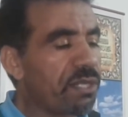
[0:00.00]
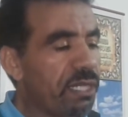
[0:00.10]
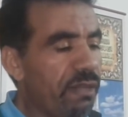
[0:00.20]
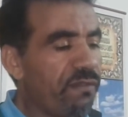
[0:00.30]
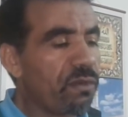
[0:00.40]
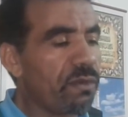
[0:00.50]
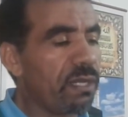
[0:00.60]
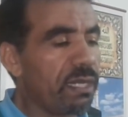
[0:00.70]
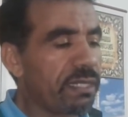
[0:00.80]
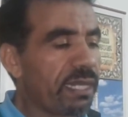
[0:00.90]
باش يعفيو
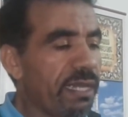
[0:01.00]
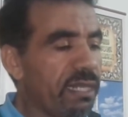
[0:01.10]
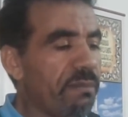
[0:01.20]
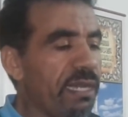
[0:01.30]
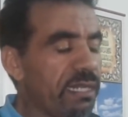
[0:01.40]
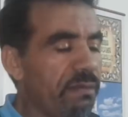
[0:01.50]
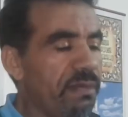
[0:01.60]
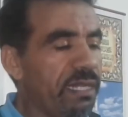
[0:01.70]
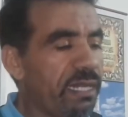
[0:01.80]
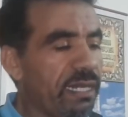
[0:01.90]
الصيادين
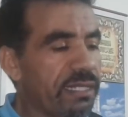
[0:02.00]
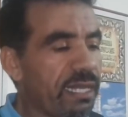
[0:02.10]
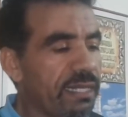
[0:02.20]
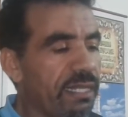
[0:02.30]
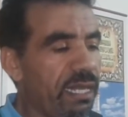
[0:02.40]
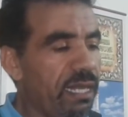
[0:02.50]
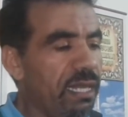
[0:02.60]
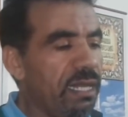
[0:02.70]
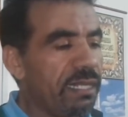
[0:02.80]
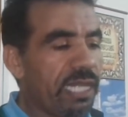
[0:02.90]
من هذيك لاطاكس تاع